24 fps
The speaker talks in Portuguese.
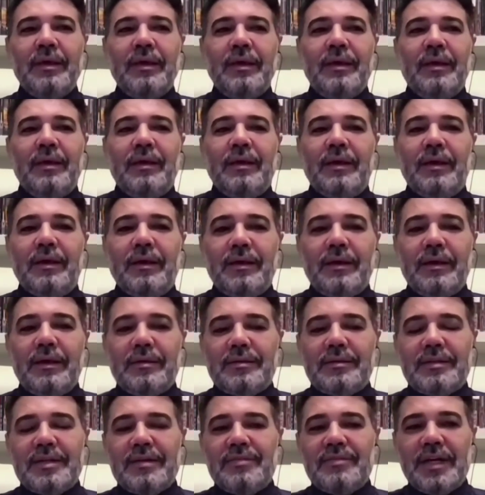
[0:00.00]
Também, é,
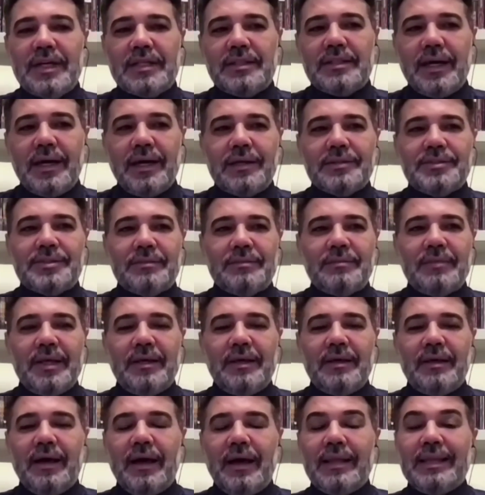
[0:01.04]
também. Na verdade,
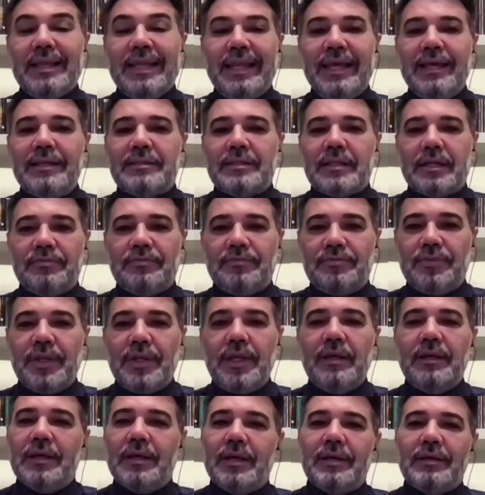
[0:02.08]
é, a letra
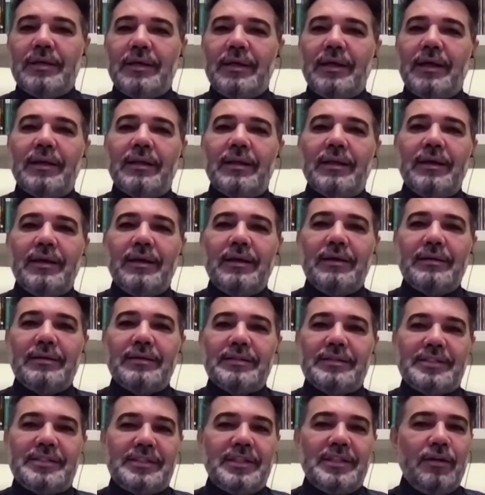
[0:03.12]
fria, ela,
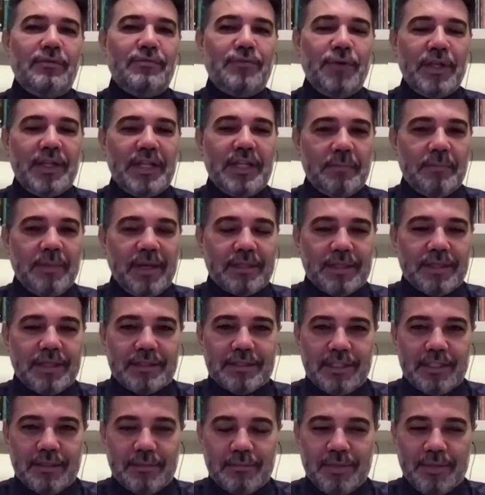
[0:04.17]
se não for
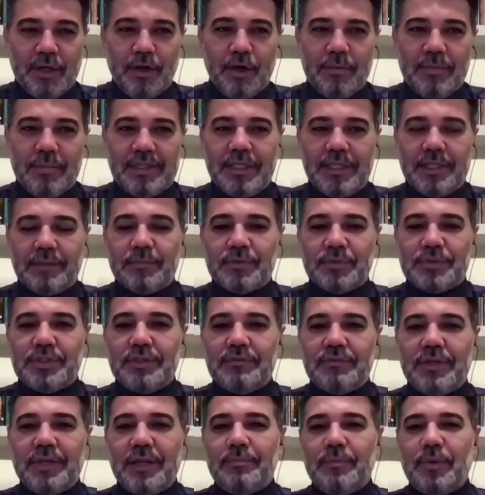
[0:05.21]
interpretada da melhor maneira
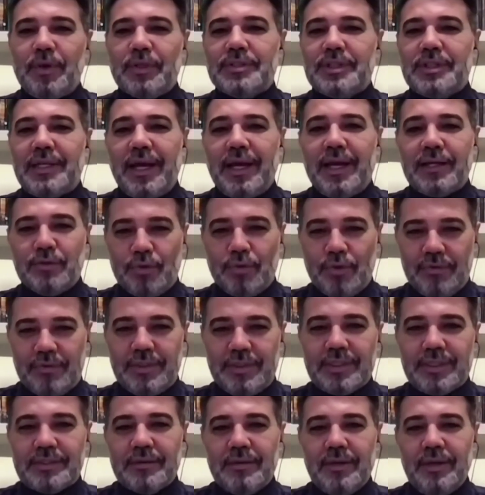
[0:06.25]
possível, ela pode criar
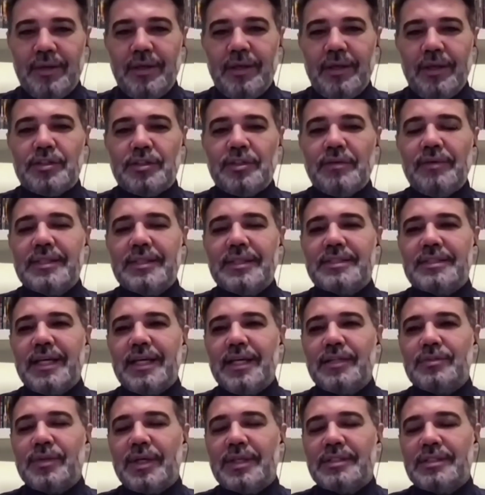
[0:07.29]
dúvidas. Eu tive
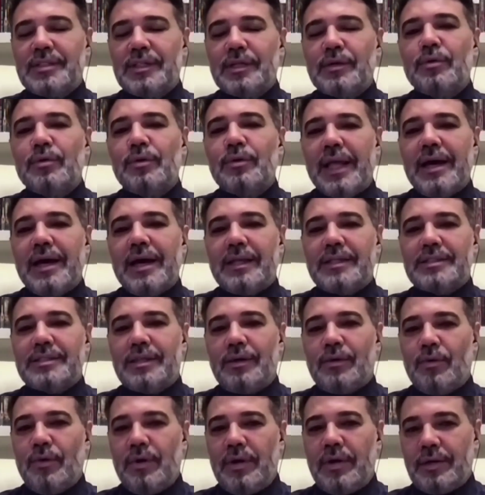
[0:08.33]
acesso às circulares
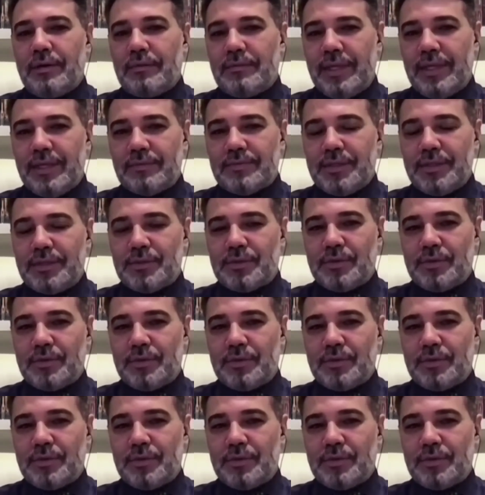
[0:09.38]
que correram dentro da